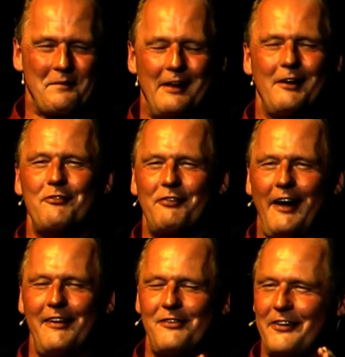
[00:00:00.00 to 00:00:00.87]

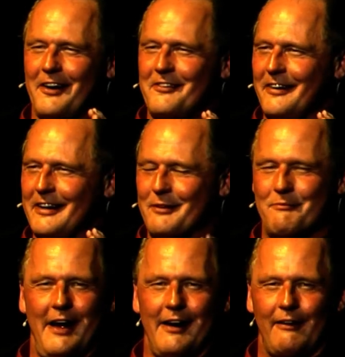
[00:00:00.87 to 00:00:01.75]
Jedenfalls werden wir die
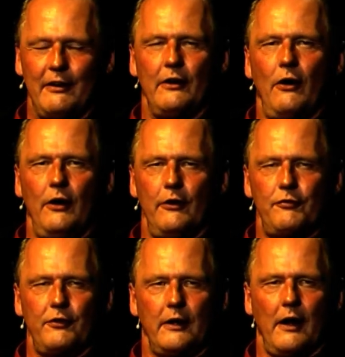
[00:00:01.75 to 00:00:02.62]
Merkel, die olle
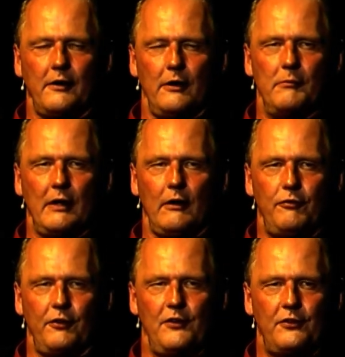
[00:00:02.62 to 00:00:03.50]
Fregatte,
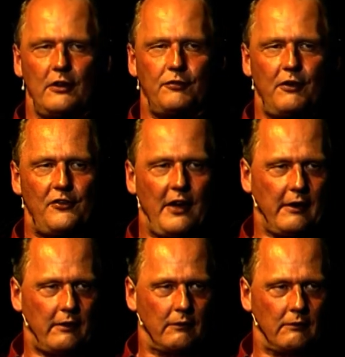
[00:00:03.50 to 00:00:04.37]
mittelfristig
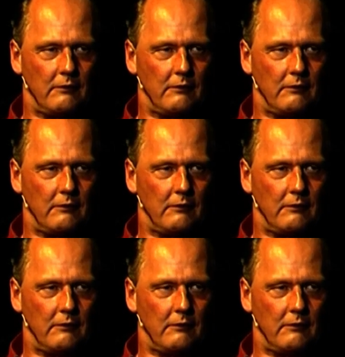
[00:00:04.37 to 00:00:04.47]
versenken.